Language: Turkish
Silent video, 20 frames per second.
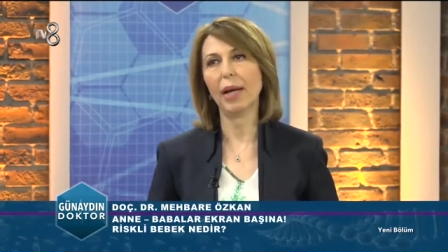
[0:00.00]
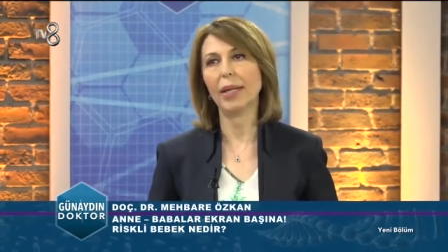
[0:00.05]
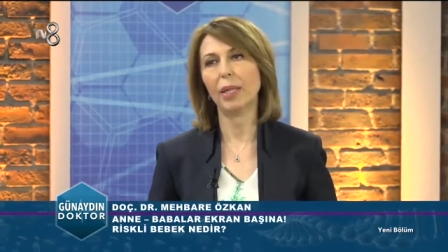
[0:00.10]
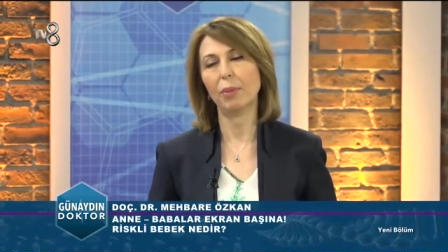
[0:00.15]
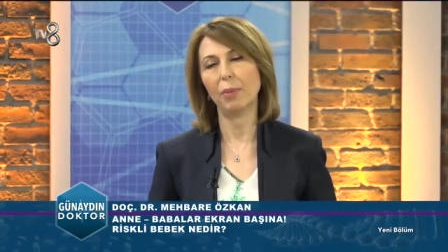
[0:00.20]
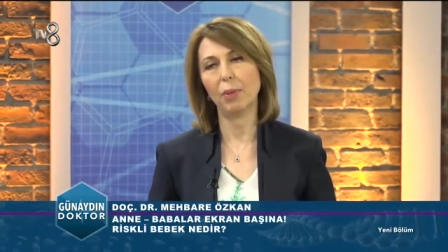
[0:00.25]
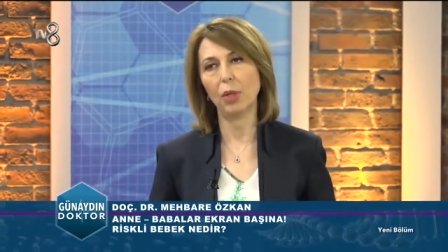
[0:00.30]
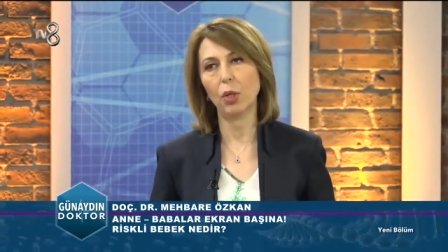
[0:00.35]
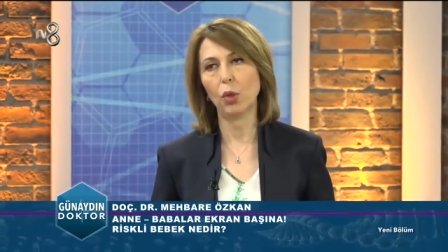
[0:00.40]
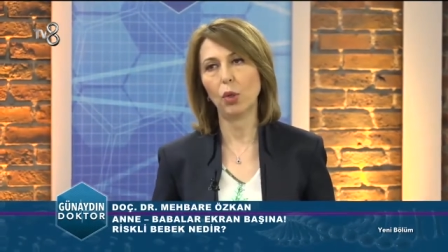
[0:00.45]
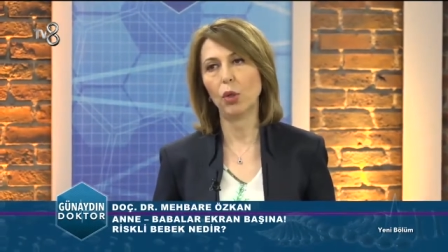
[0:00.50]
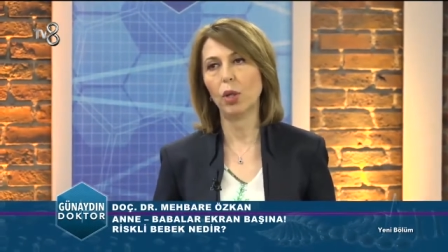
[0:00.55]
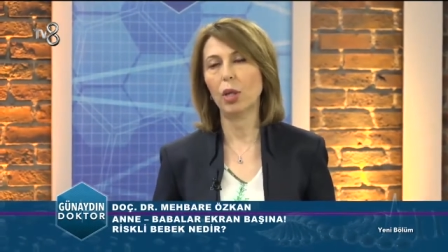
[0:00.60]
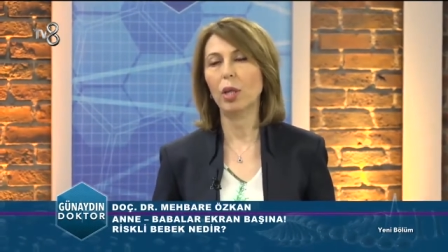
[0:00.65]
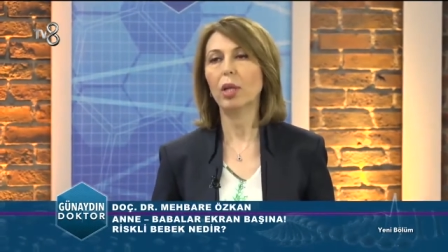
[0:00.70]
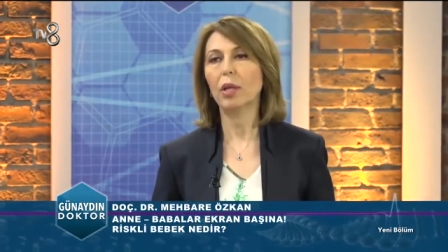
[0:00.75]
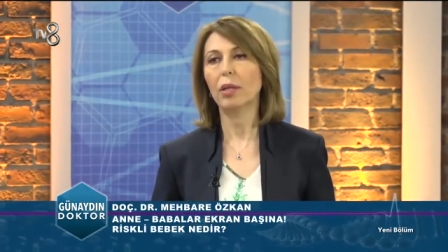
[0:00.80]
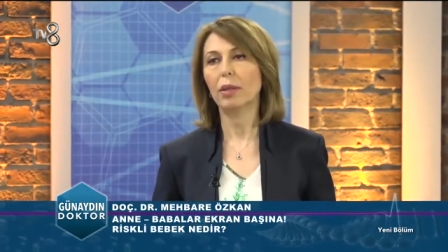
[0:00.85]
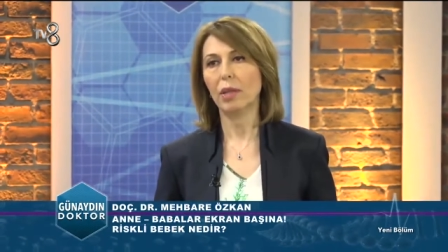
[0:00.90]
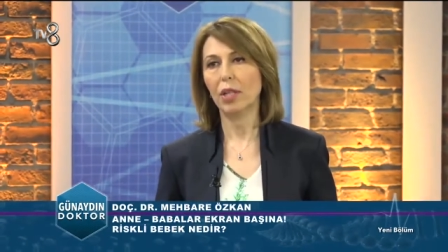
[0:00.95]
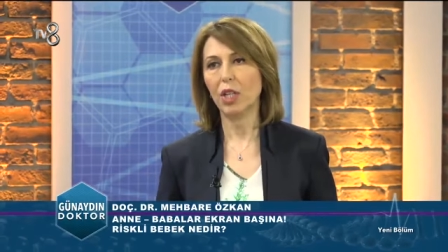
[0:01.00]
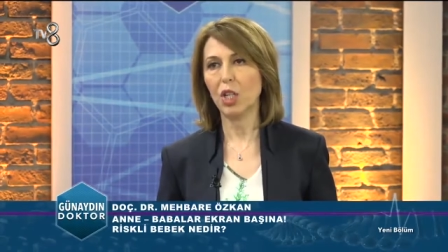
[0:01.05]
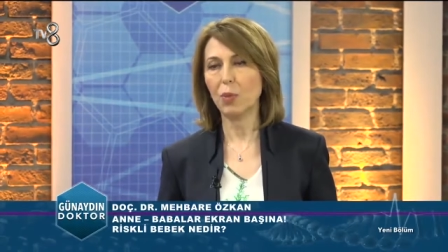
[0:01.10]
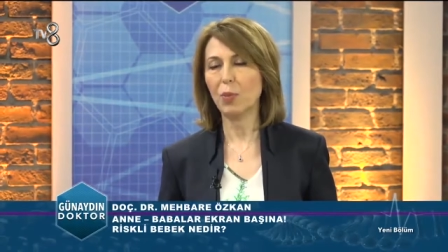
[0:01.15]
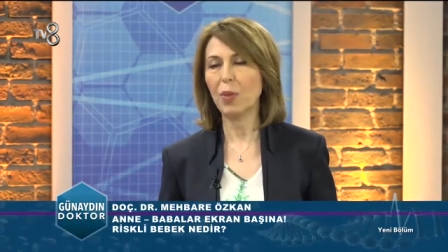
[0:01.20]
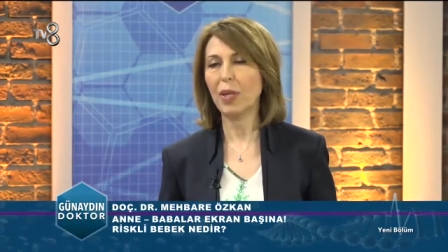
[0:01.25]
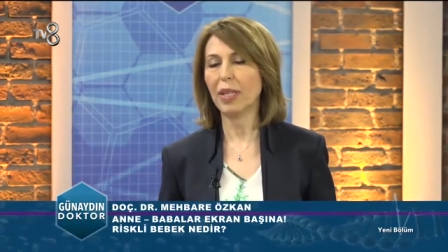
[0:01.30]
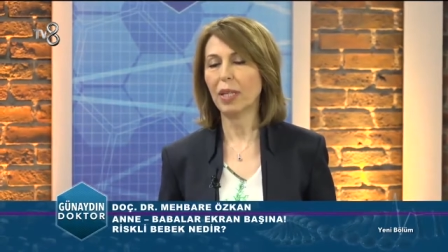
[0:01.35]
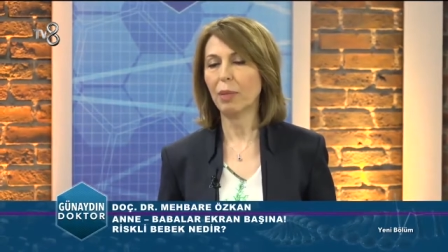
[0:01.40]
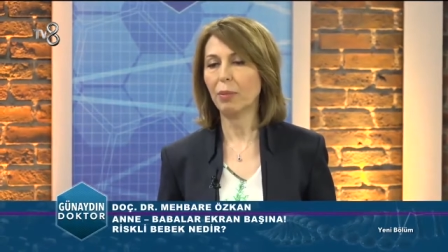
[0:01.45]
takibine göre
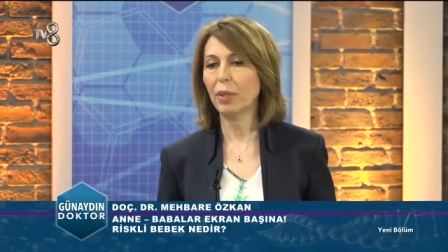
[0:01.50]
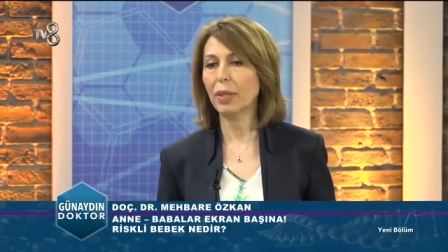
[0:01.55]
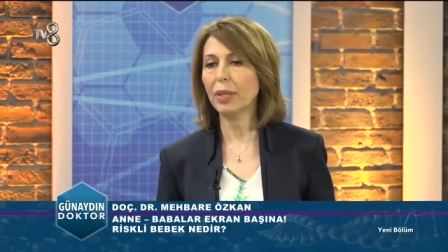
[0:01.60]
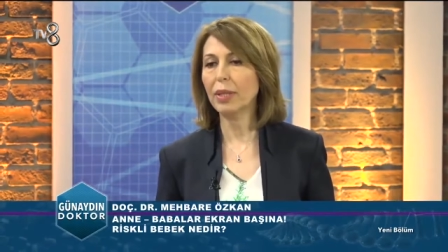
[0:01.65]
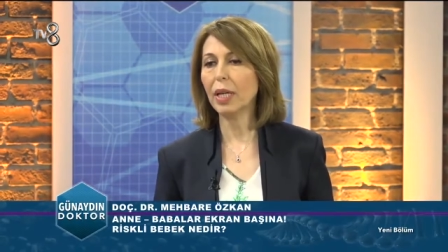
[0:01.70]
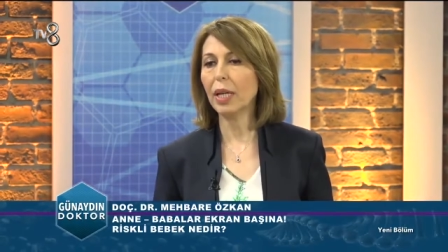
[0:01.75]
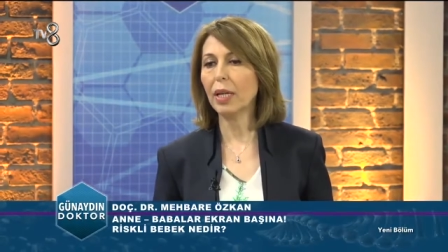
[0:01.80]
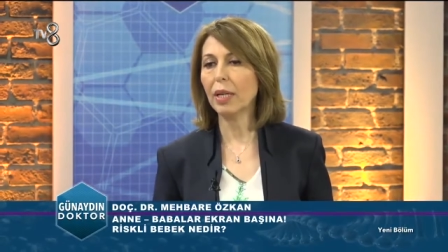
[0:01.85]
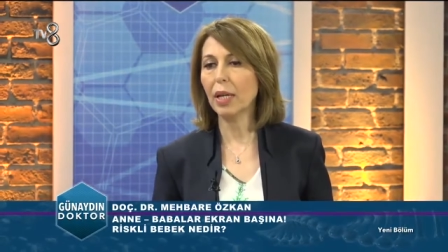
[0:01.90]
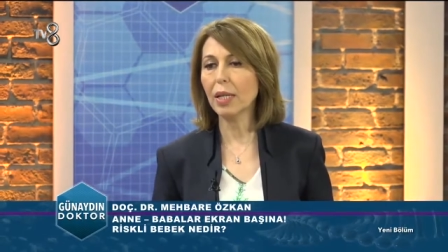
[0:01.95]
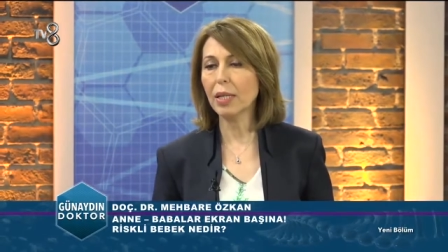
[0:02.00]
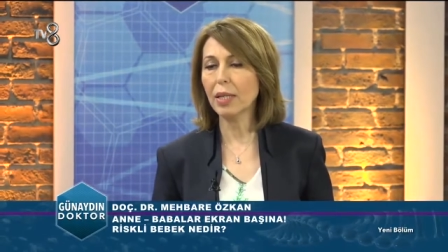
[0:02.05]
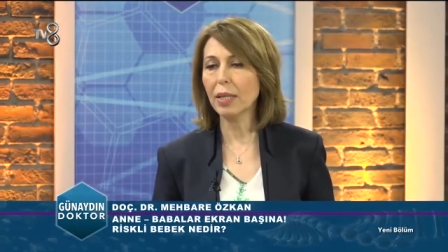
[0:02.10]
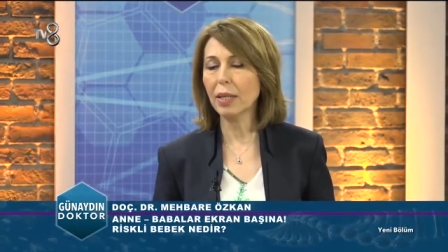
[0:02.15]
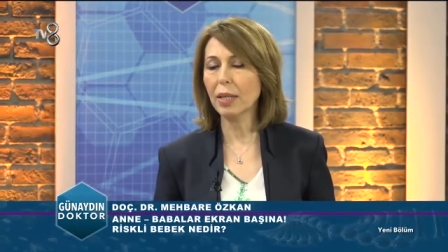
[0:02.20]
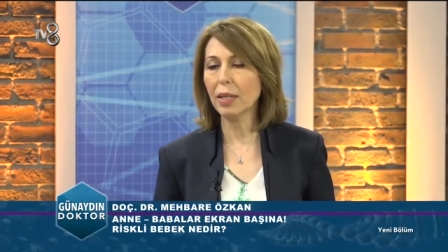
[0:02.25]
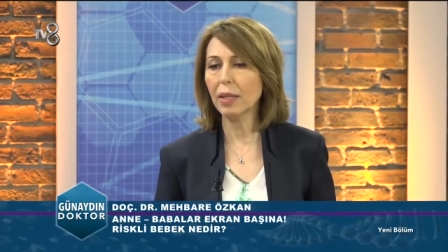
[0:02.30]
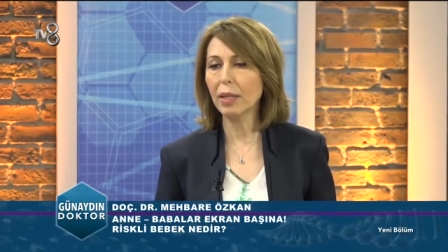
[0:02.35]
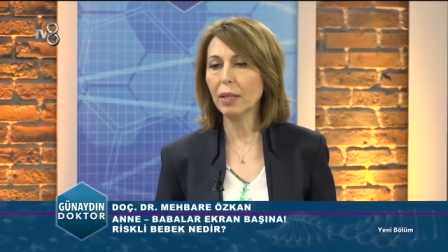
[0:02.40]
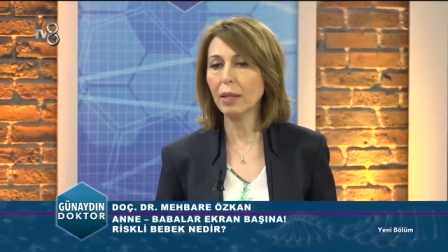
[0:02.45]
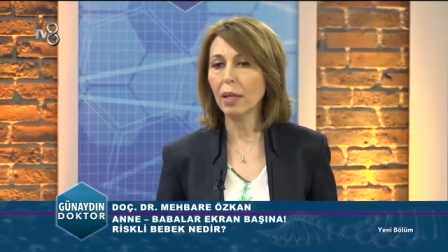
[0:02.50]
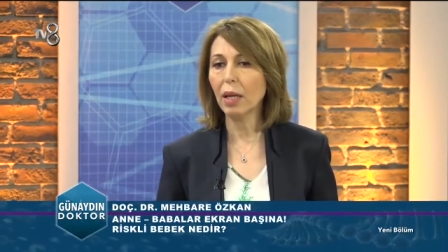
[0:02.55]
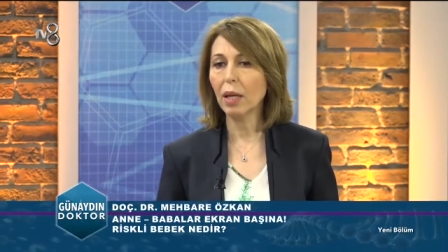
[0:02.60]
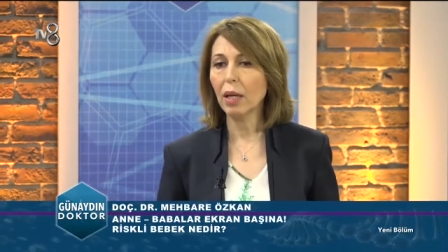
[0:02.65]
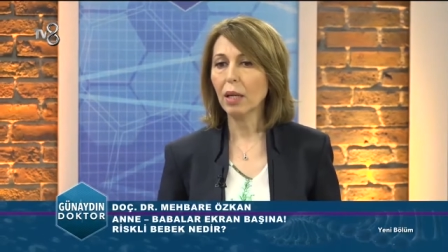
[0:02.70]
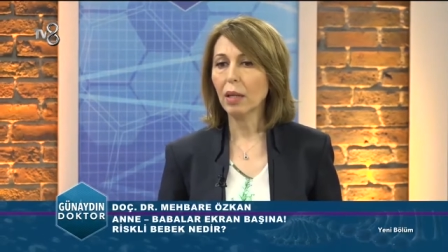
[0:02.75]
değişmekle birlikte en az iki yıl.